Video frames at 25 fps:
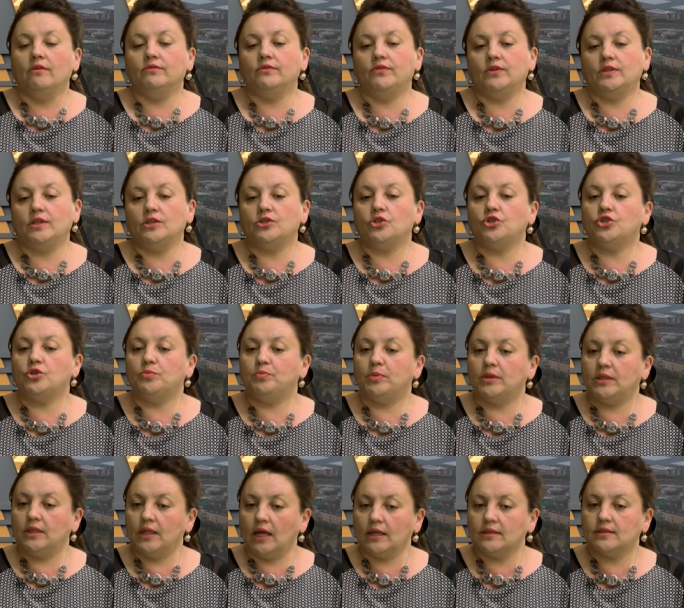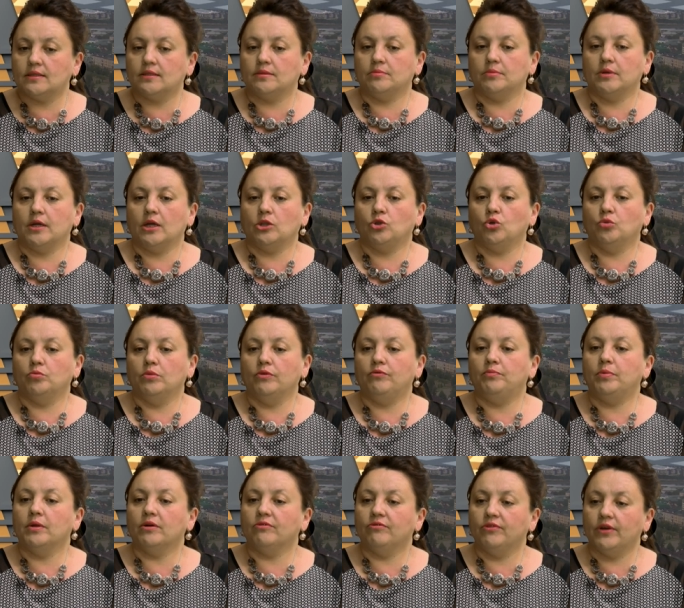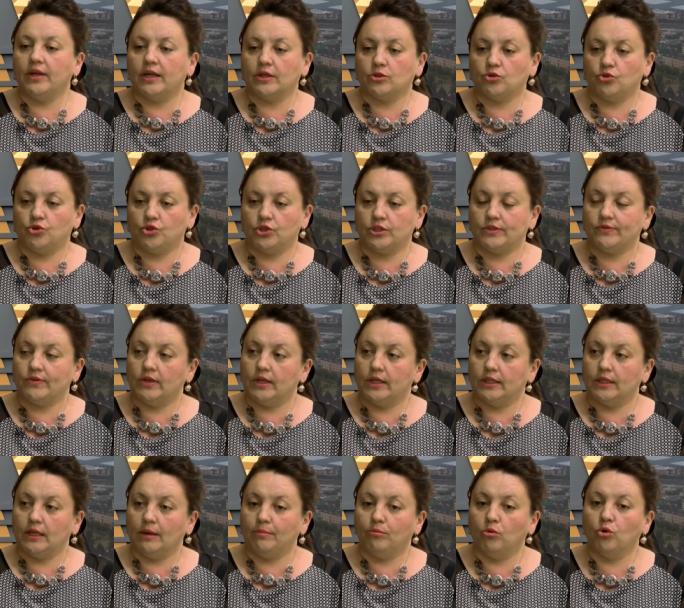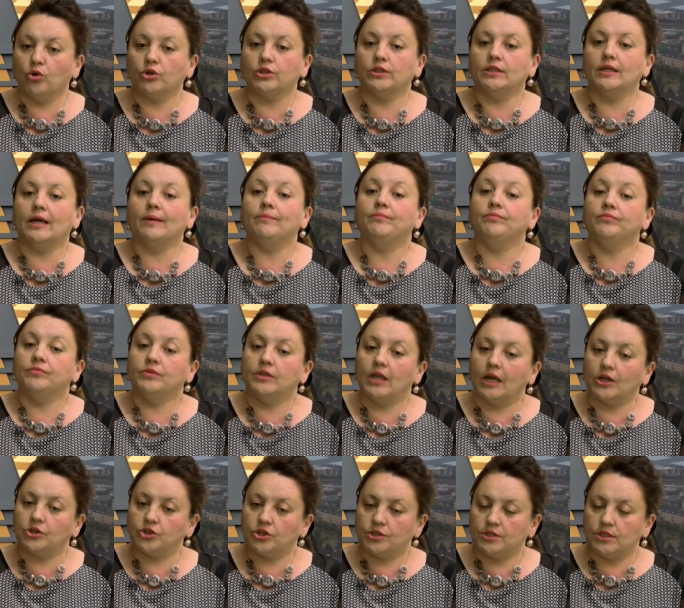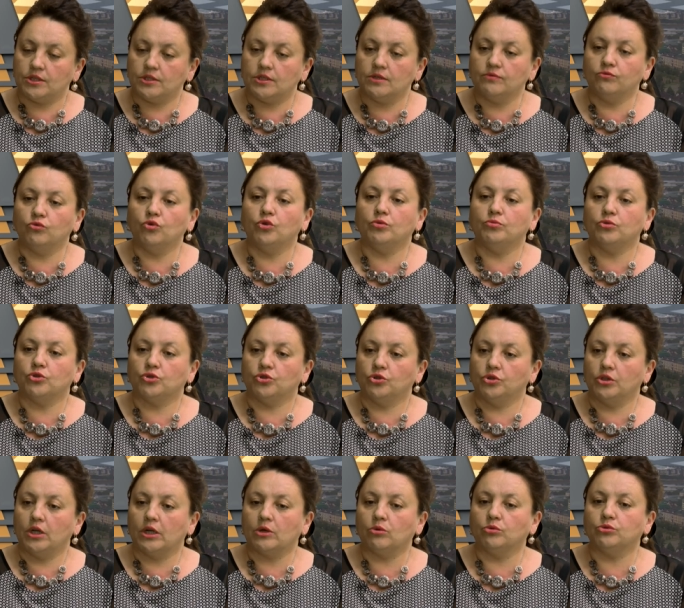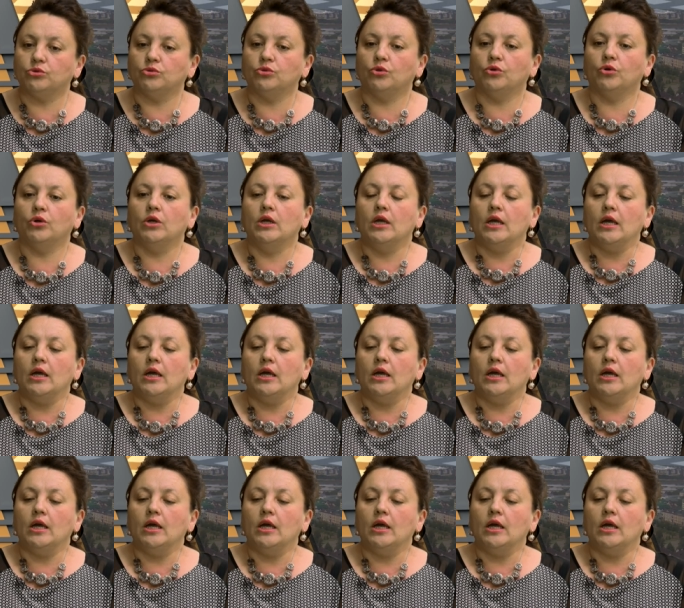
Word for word: В 2015 году мы впервые осуществили набор на также сетевую международную